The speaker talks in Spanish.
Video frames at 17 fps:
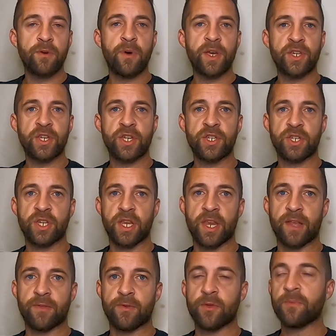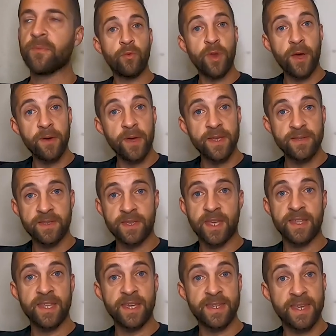que vayas llenando. Una vez
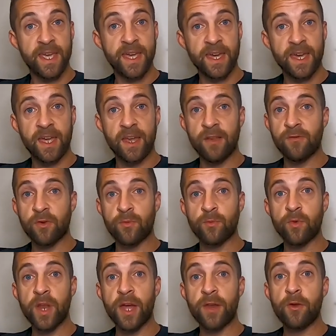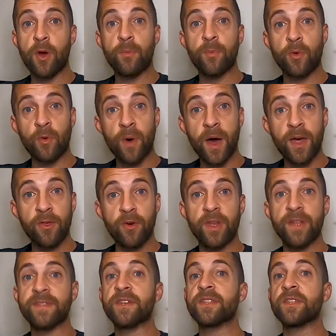que te llegue el formulario aprobado,
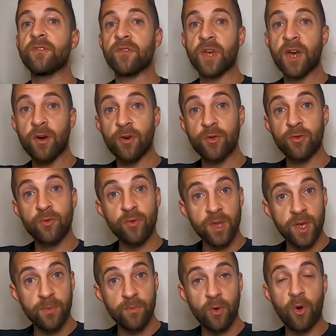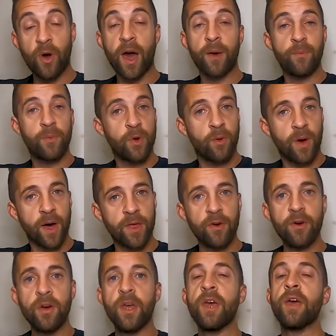el certificado de turismo
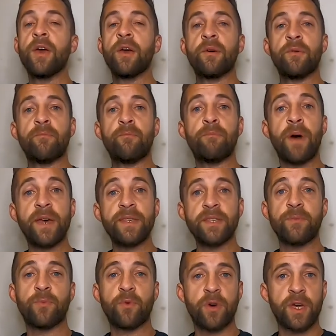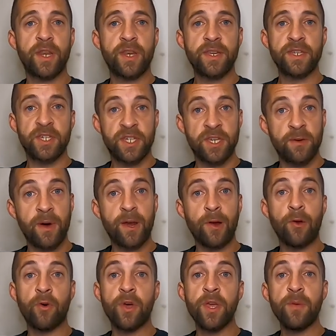aprobado, vas a poder
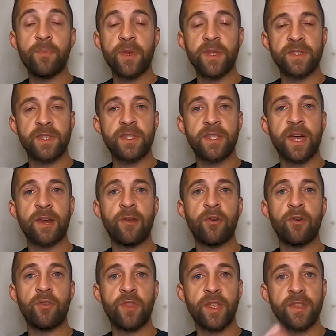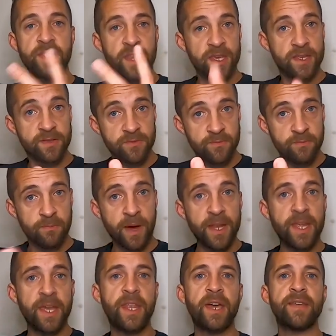llevarlo y presentarlo de tres
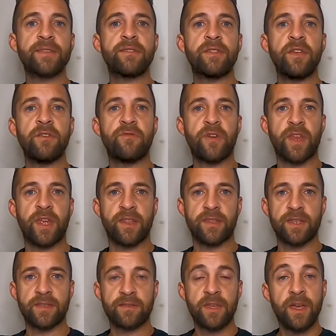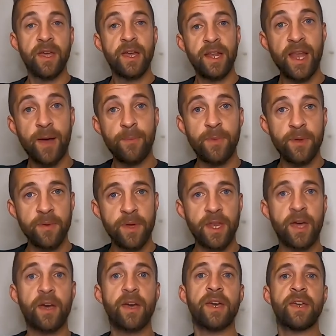maneras diferentes. La
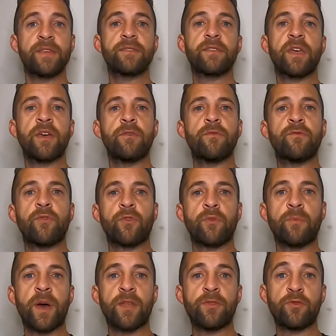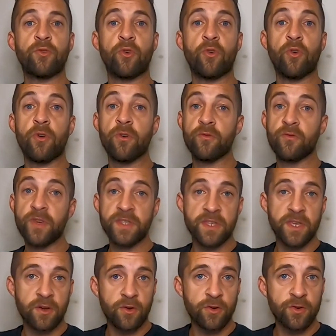primera es en formato
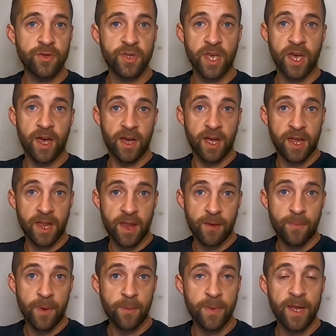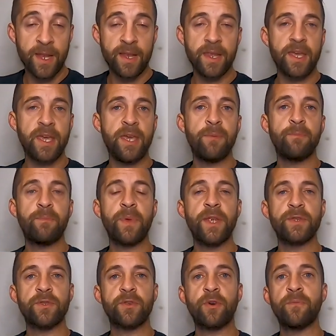físico, o sea, en el papel
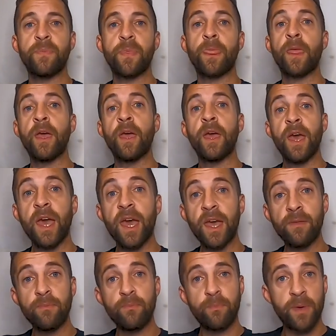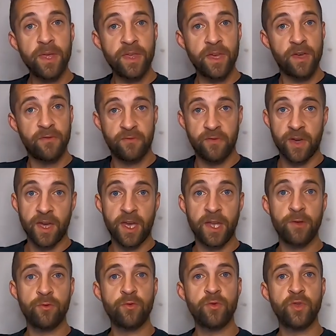impreso, en PDF
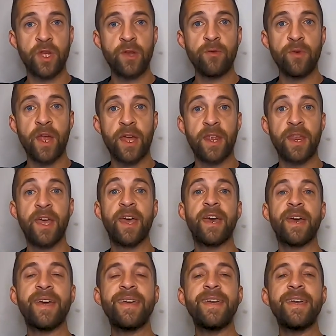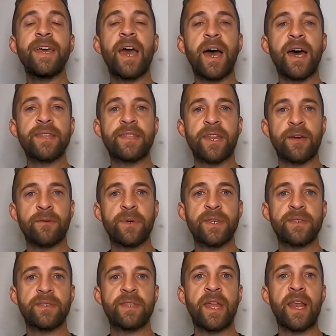en tu celular y a
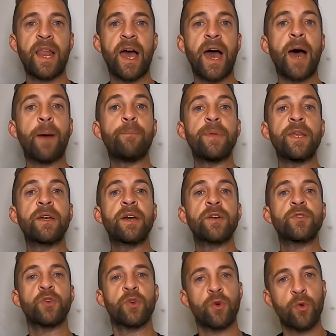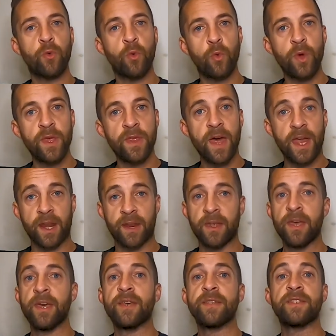través de la aplicación
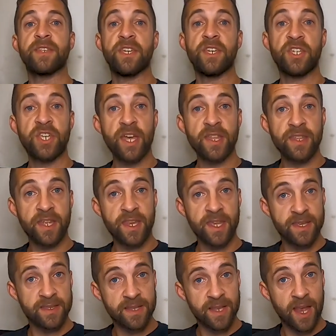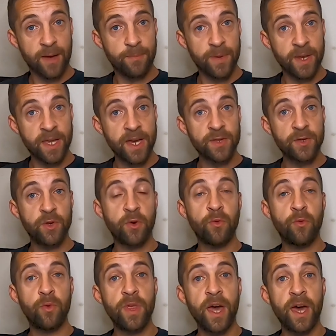Cuidar. Si ya tenés la
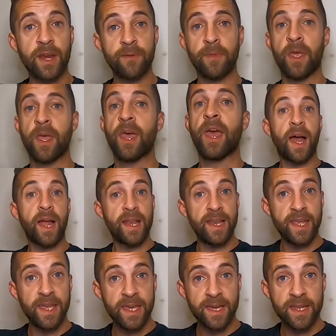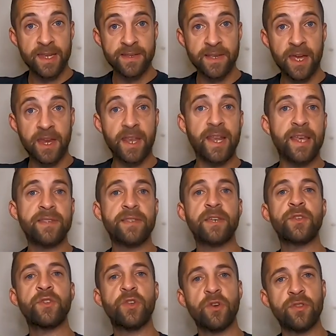aplicación Cuidar, al ingresar en la
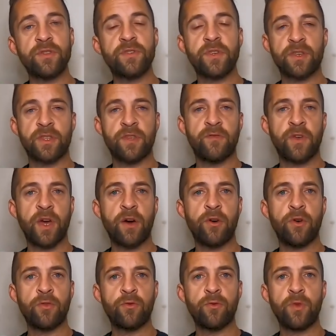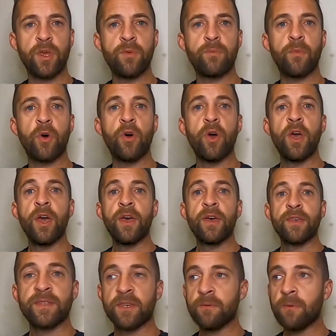sección Certificado de Turismo,
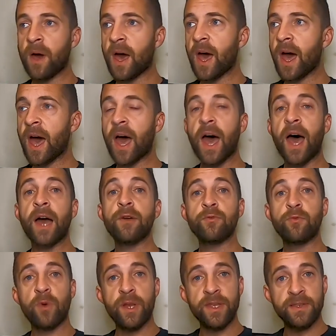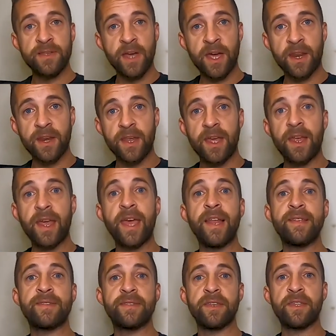se va a actualizar,
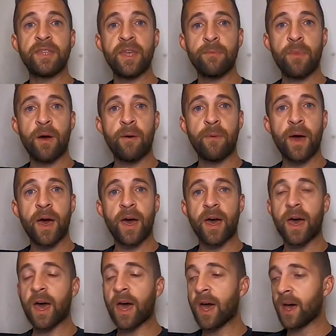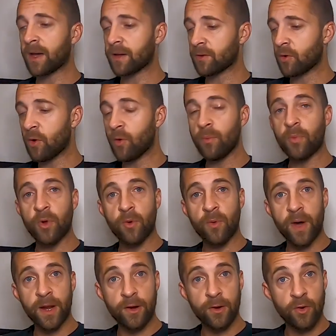el sistema va a
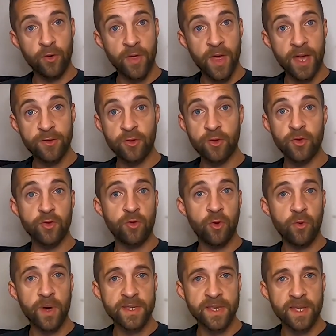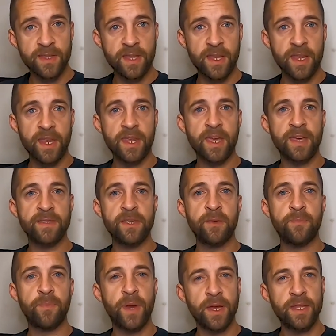comprobar los datos, no vas a tener que
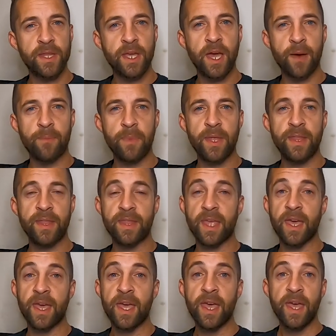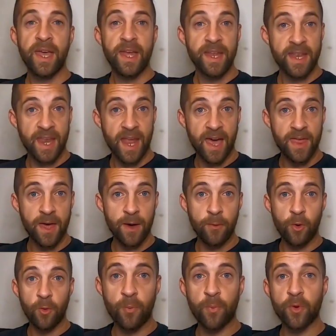hacer prácticamente nada
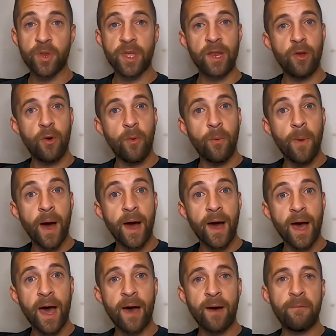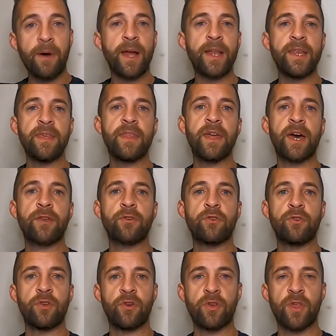vos porque los va a validar
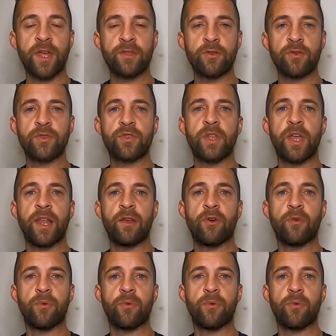con los datos del